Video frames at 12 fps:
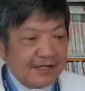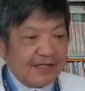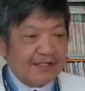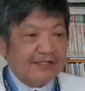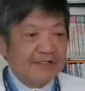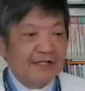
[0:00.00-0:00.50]

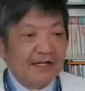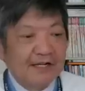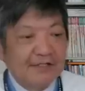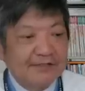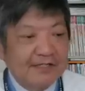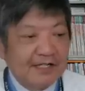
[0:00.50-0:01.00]
開
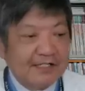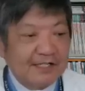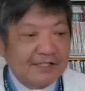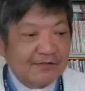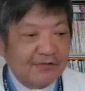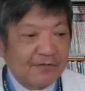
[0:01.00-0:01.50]
発会
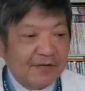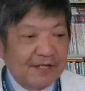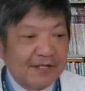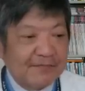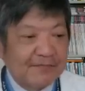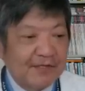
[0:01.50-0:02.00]
社にとどまら
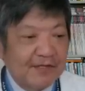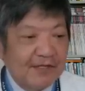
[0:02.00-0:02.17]
ない。